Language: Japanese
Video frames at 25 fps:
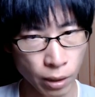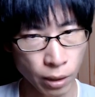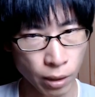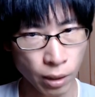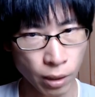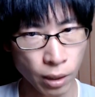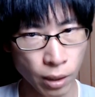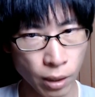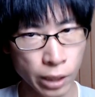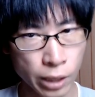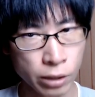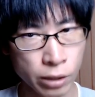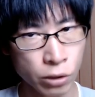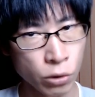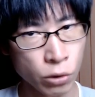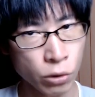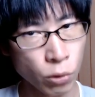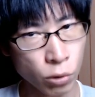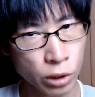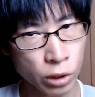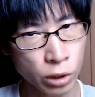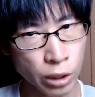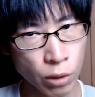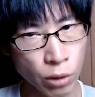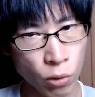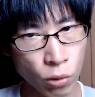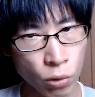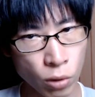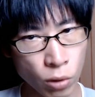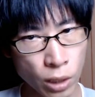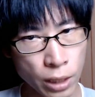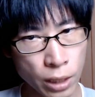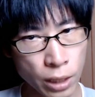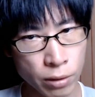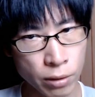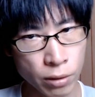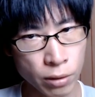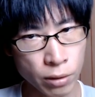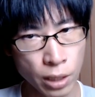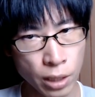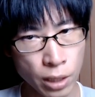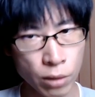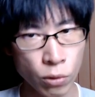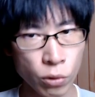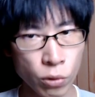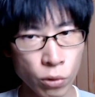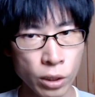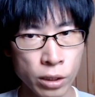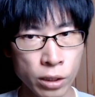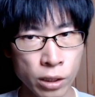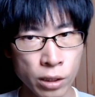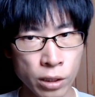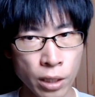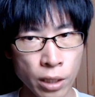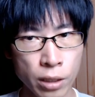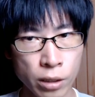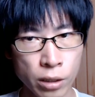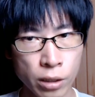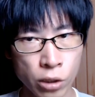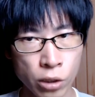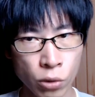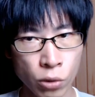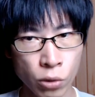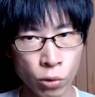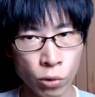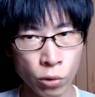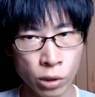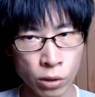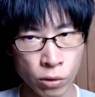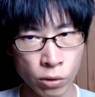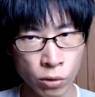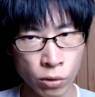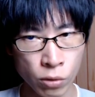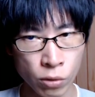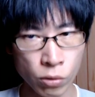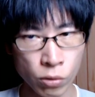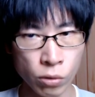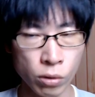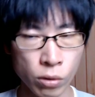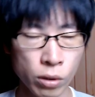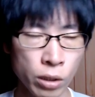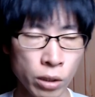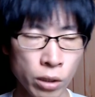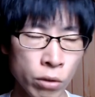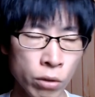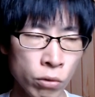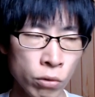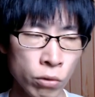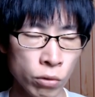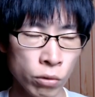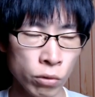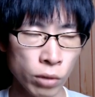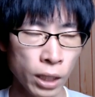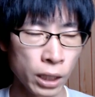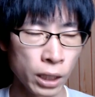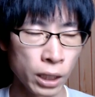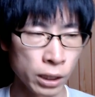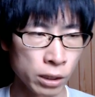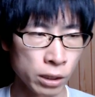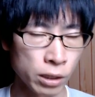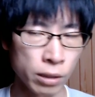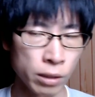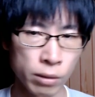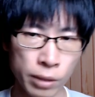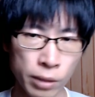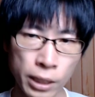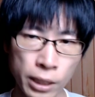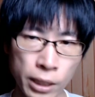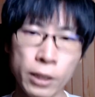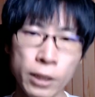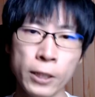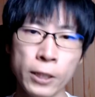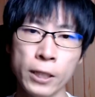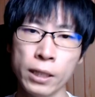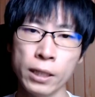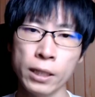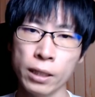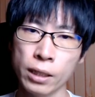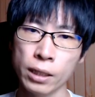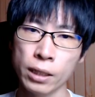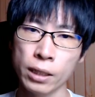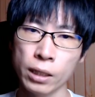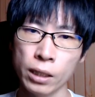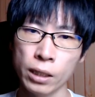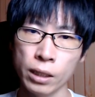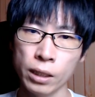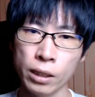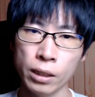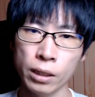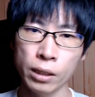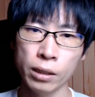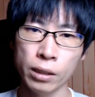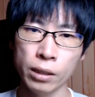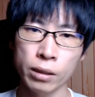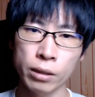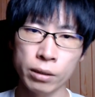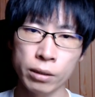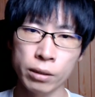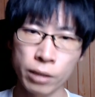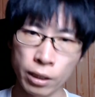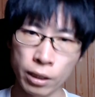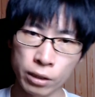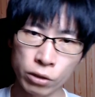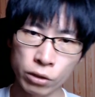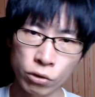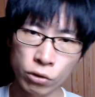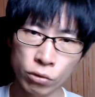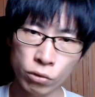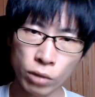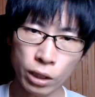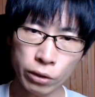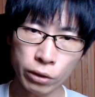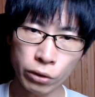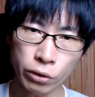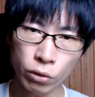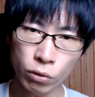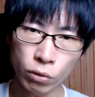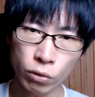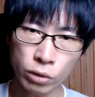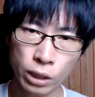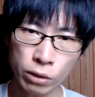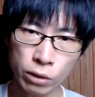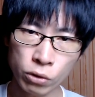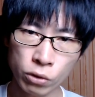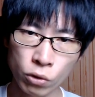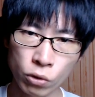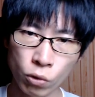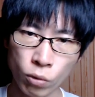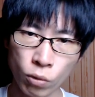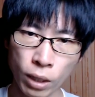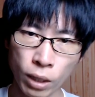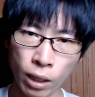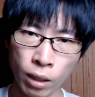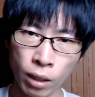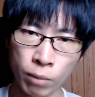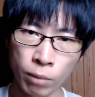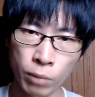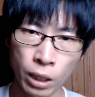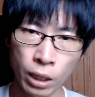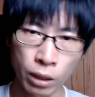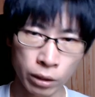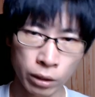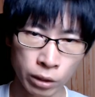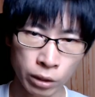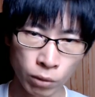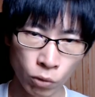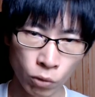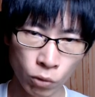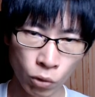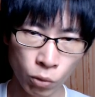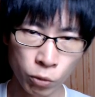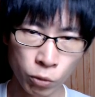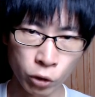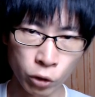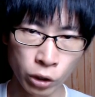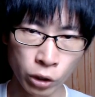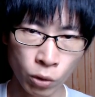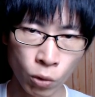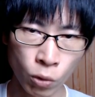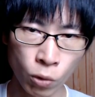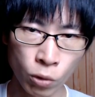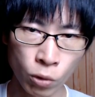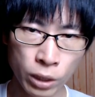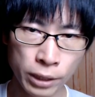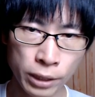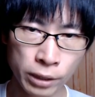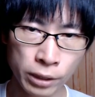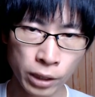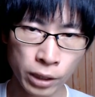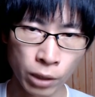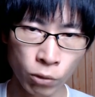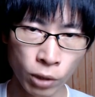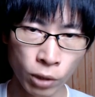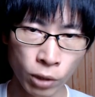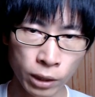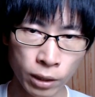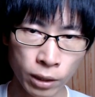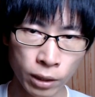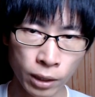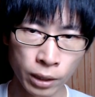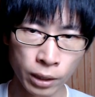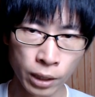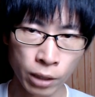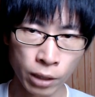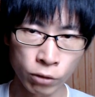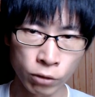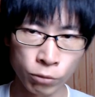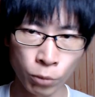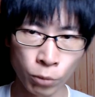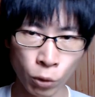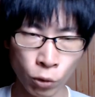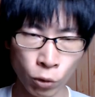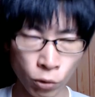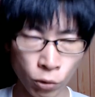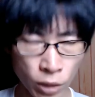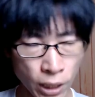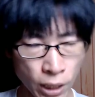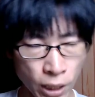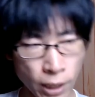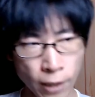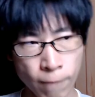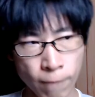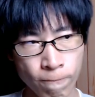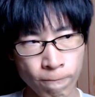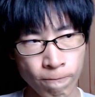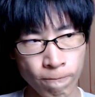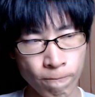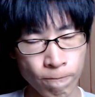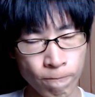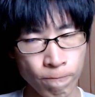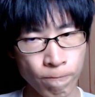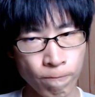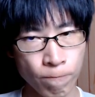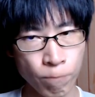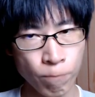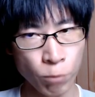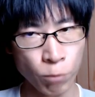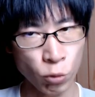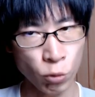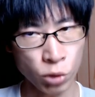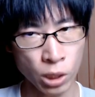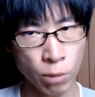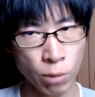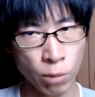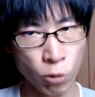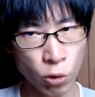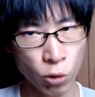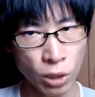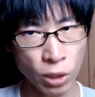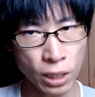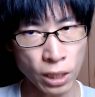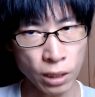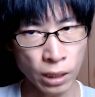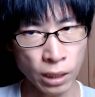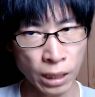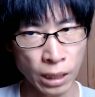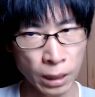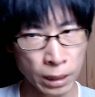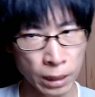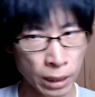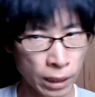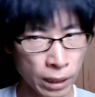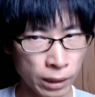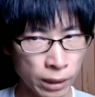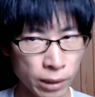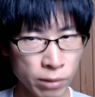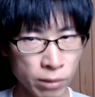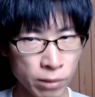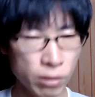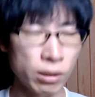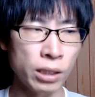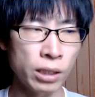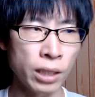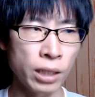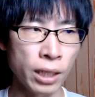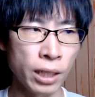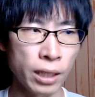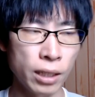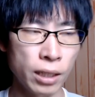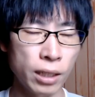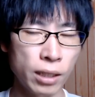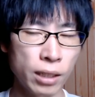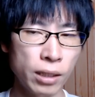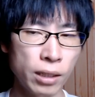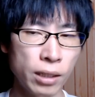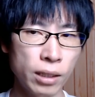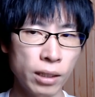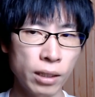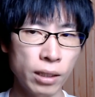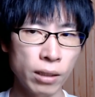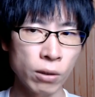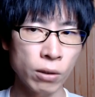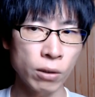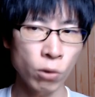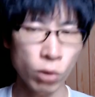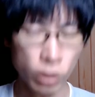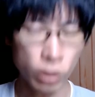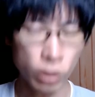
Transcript: 発症して6ヶ月前後で自然に消失するっていう話ですね。で、脊柱管狭窄症は、まあ、主に高齢者の方がなるもので、もう背骨がガタガタすぎて、これに